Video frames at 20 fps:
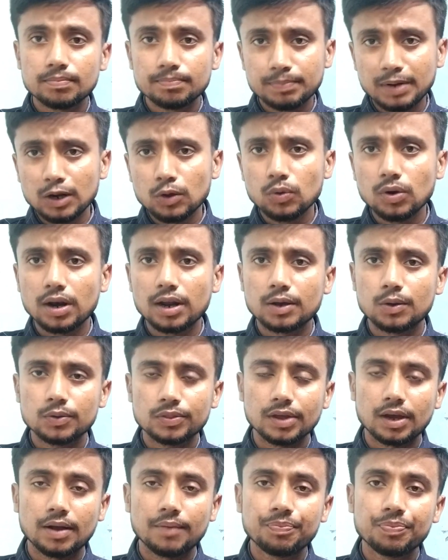बिल्कुल अलग
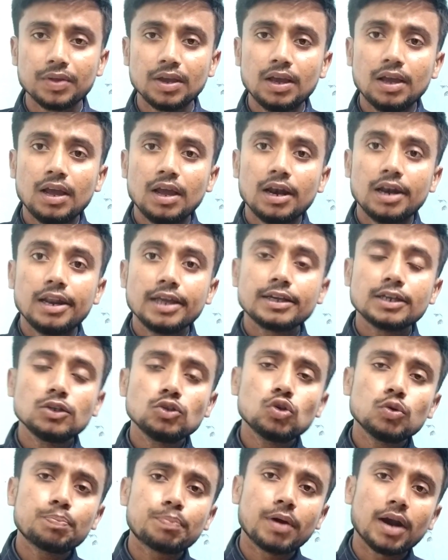होता है
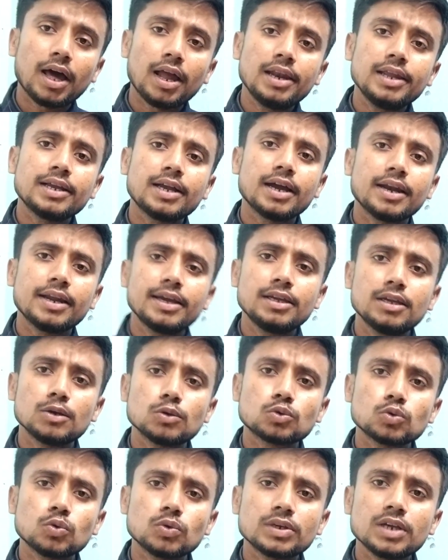लेकिन जो पढ़ा लिखा नहीं
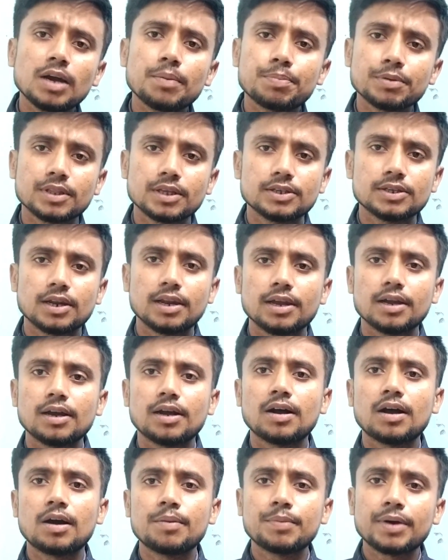है उसको क्या पता
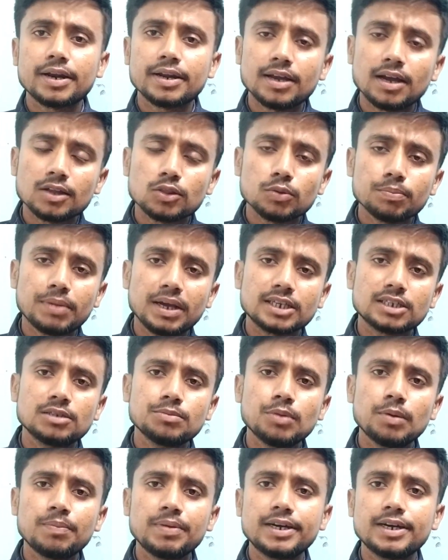चलेगा हमारे यहाँ तो
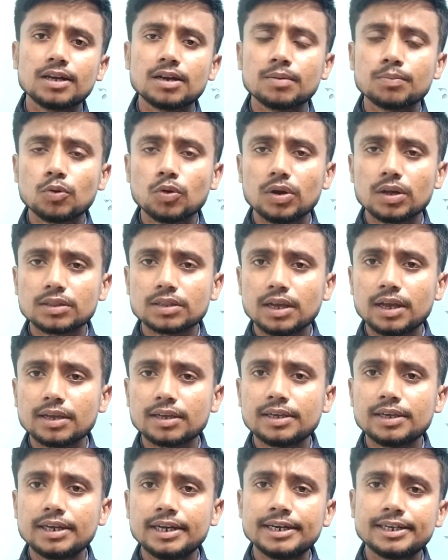मैक्सिमम लीडर हमको लगता
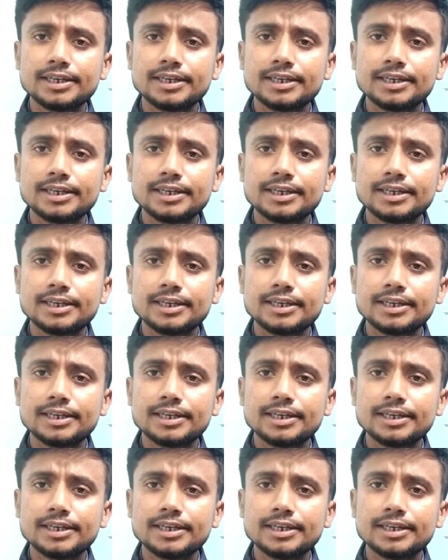है कि